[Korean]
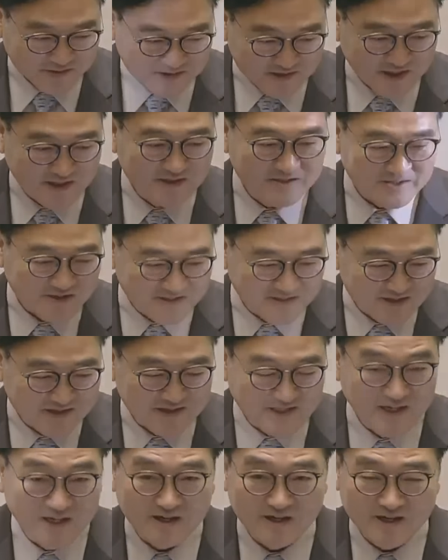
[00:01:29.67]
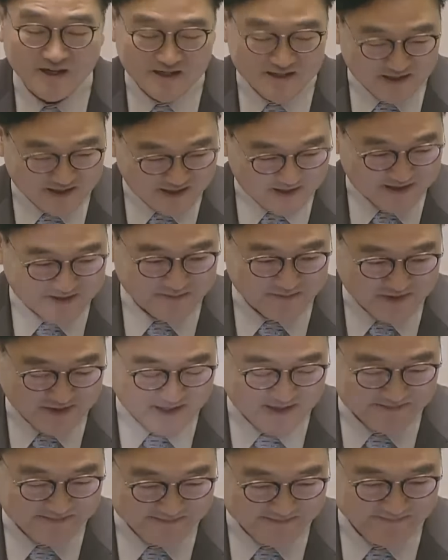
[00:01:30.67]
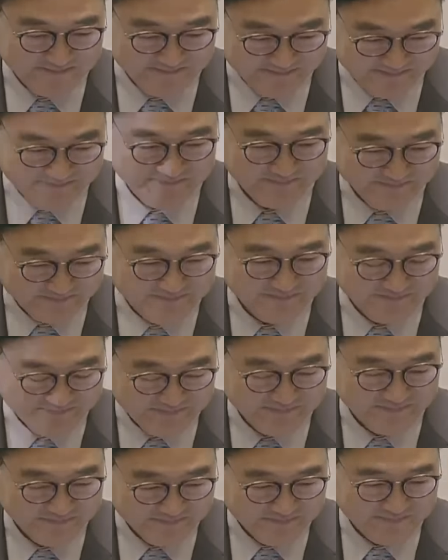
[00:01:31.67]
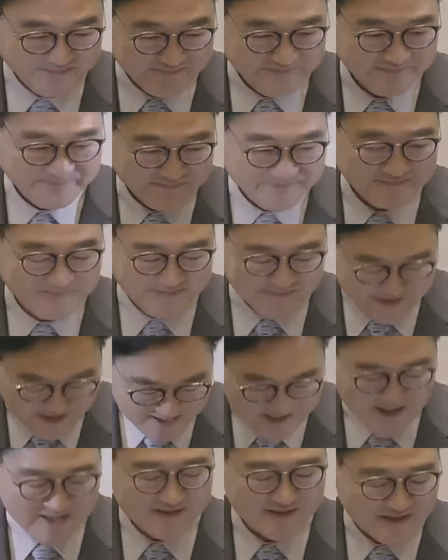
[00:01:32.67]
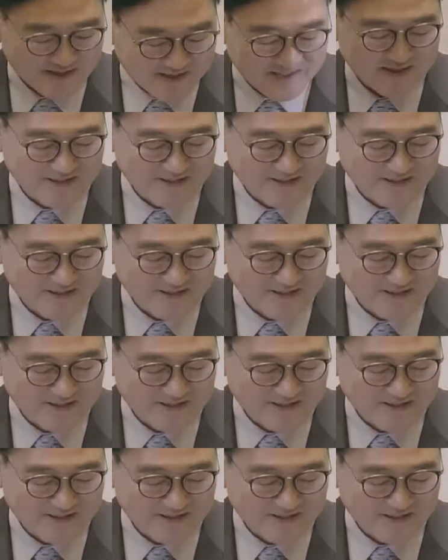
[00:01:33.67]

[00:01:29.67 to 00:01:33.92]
루비사 일정을 진행을 해야 되겠습니다. 말해주 마십시오. 네, 잘